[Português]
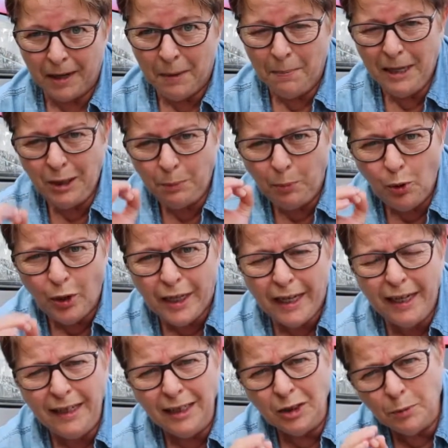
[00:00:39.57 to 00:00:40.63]
Mas por
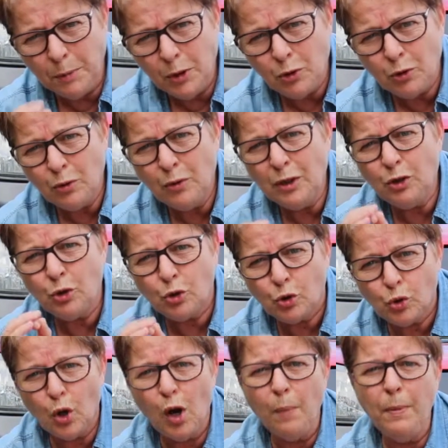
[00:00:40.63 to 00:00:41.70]
que, que as pessoas
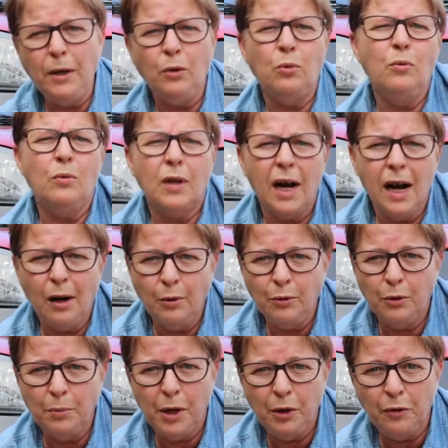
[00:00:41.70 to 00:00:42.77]
sobem com o carro
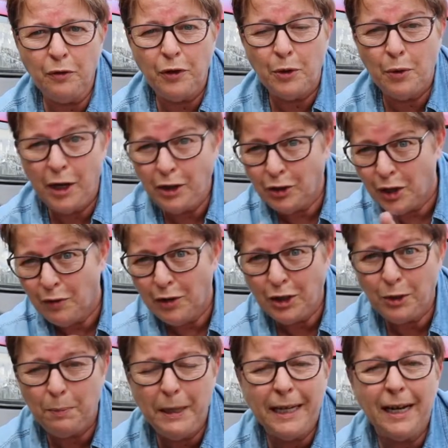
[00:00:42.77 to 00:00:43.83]
no meio-fio? É isso que eu vou
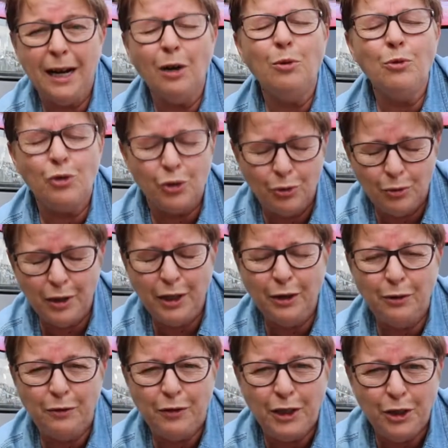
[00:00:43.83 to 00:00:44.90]
te explicar. Continua aí
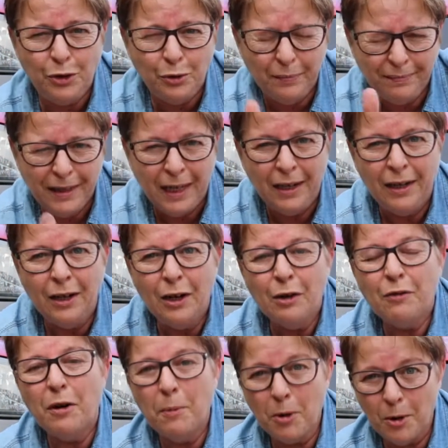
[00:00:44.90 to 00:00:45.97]
no vídeo.
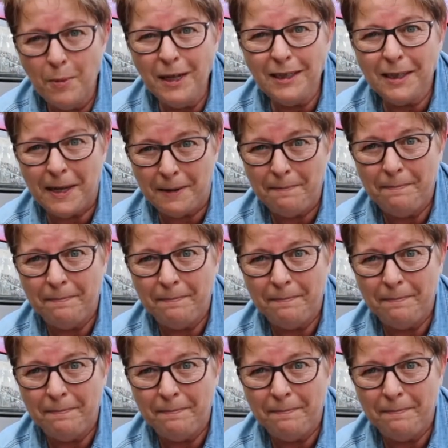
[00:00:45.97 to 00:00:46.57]
Vamos começar.